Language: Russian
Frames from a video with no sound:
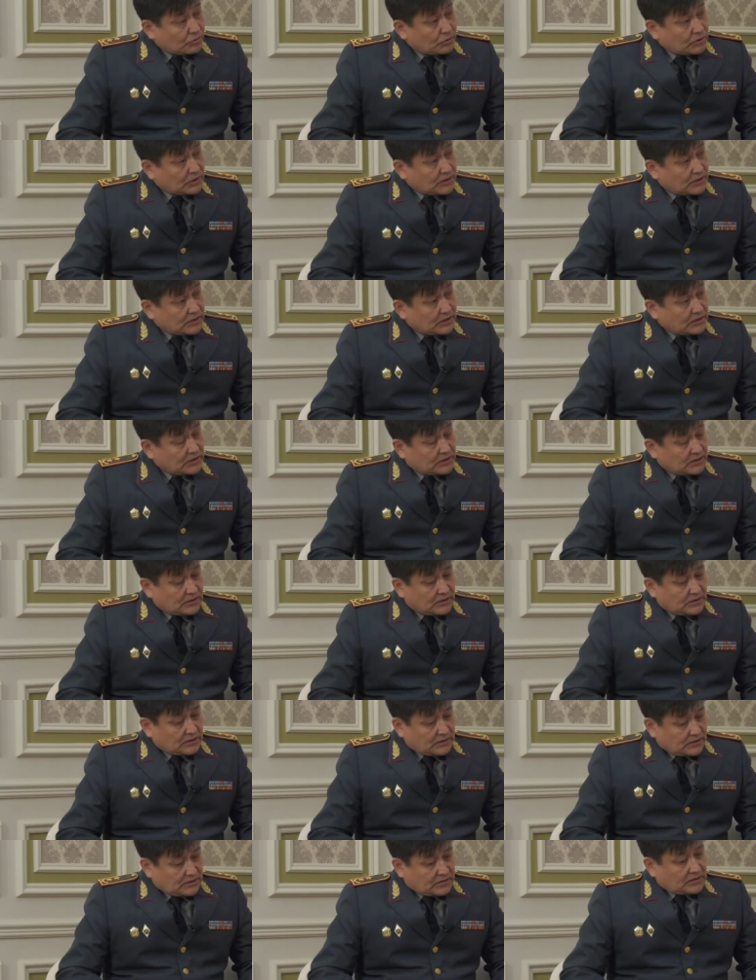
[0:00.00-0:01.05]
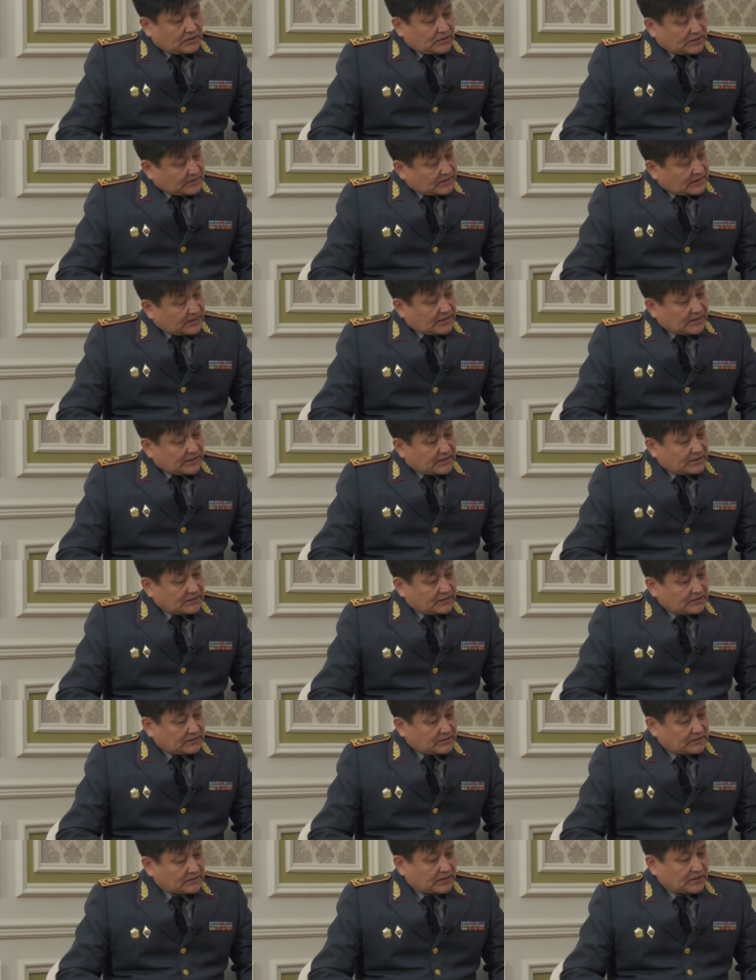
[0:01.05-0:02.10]
года на заре
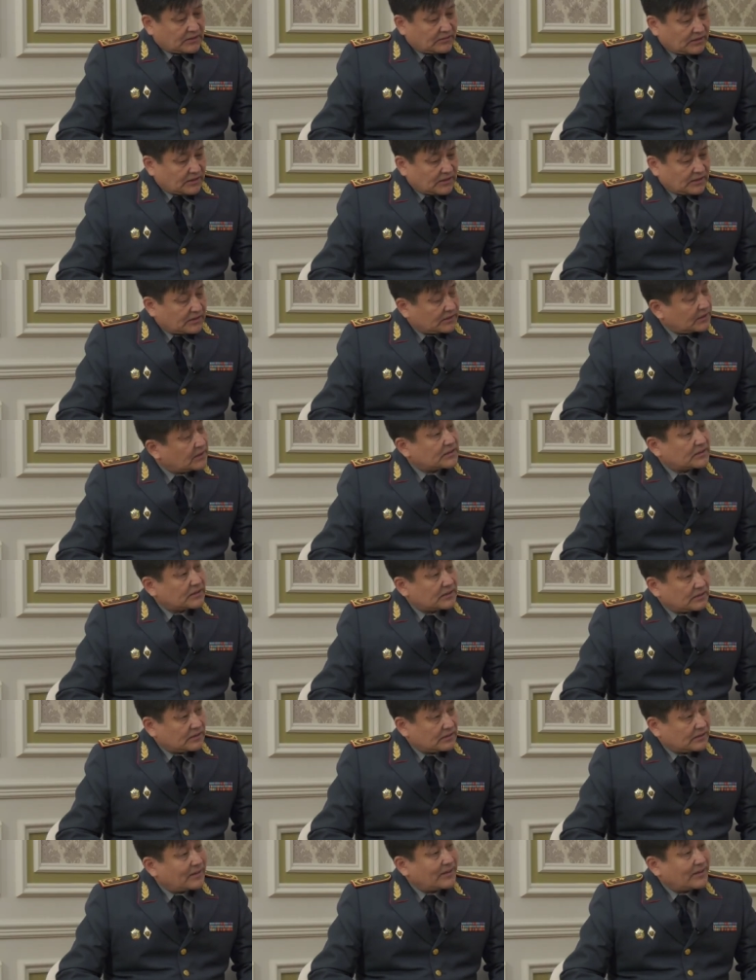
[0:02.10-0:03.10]
становления нашей